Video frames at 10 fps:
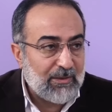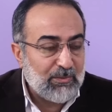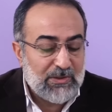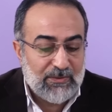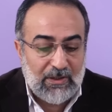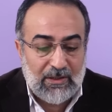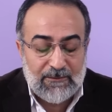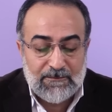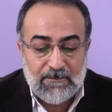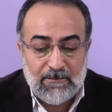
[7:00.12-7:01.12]
etmiş ve
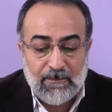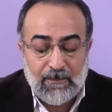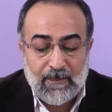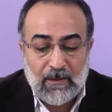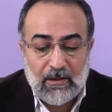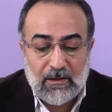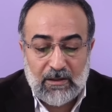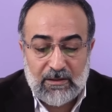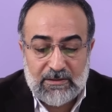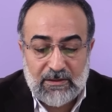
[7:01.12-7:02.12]

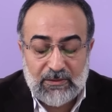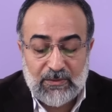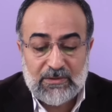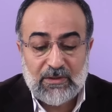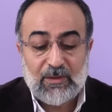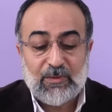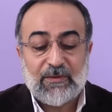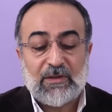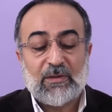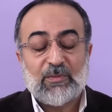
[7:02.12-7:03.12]
Aleyhisselatü Vesselam
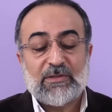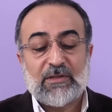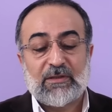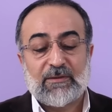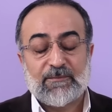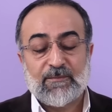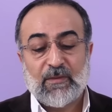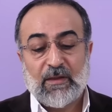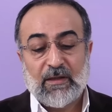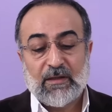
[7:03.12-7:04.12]
Efendimizin
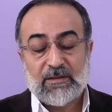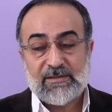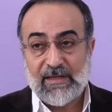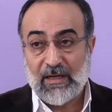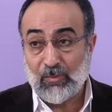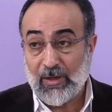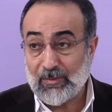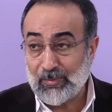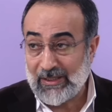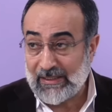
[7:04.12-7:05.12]
Selman
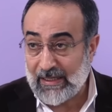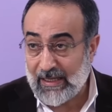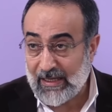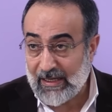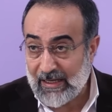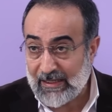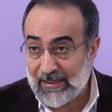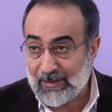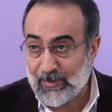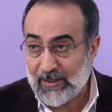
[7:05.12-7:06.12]
minne
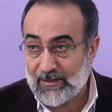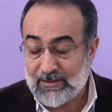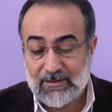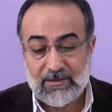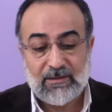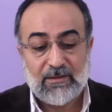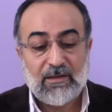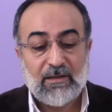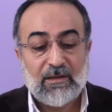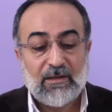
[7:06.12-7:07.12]
ehlel beyt
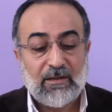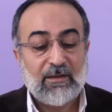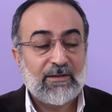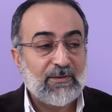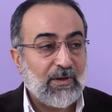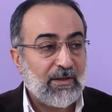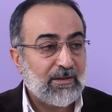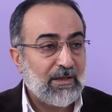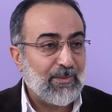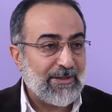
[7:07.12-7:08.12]

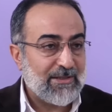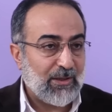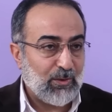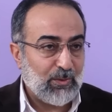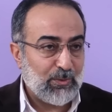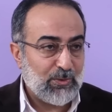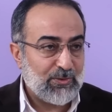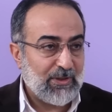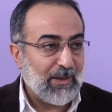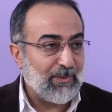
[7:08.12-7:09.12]
iltifatına mazhar olmuş.
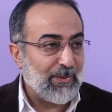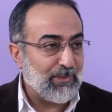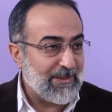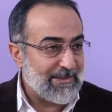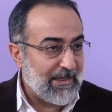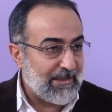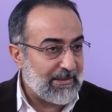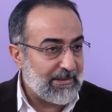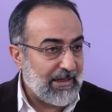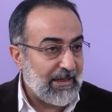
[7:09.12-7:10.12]
Selman
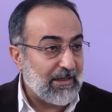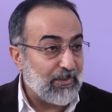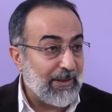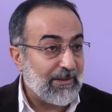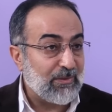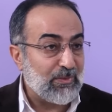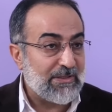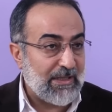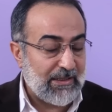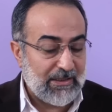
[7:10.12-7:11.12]
bizdendir, ehli
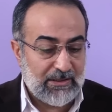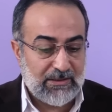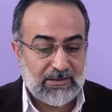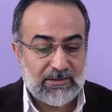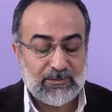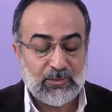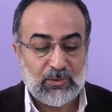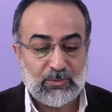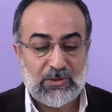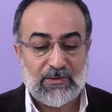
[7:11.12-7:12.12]
beytimizdendir.''
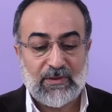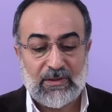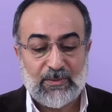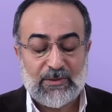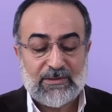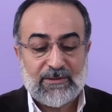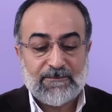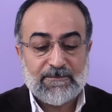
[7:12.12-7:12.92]
buyurmuş Efendimiz.